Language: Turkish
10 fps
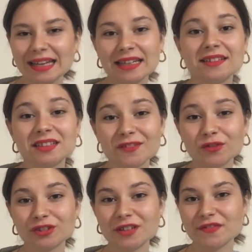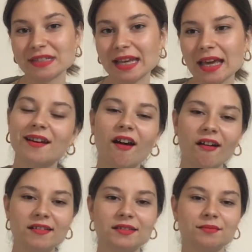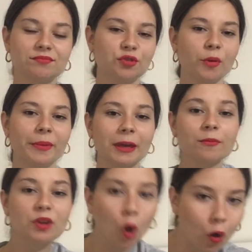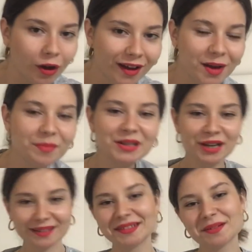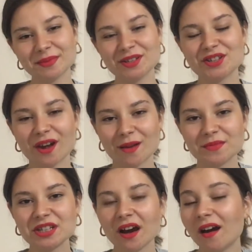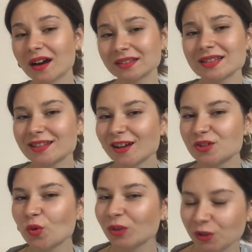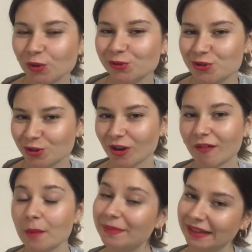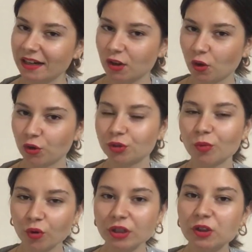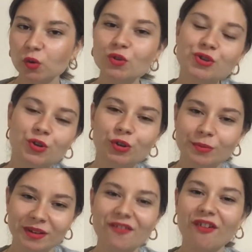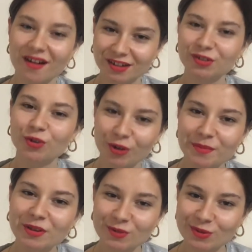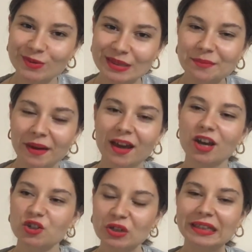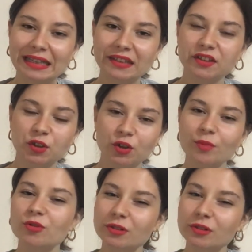Yandaki fotoğrafist ise karnım, göbeğim yok. Bacaklarım incelmiş. Arada sadece 12-13 kilo var. Bilerek koydum. 12-13 kilonun bile farkını görebiliyorsunuz değil mi? Şu an 57 kiloyum.